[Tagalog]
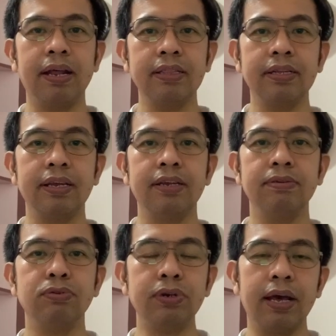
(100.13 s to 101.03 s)
natin ngayon
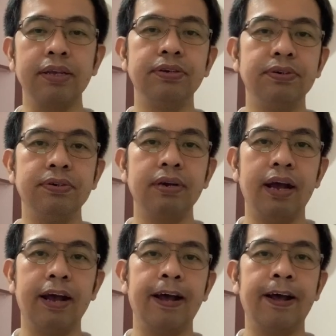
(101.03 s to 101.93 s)
una yung
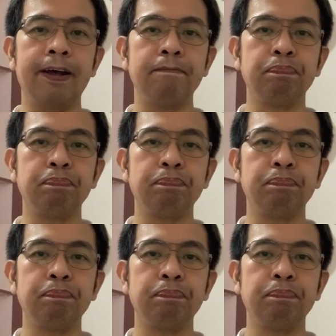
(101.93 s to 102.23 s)
uh,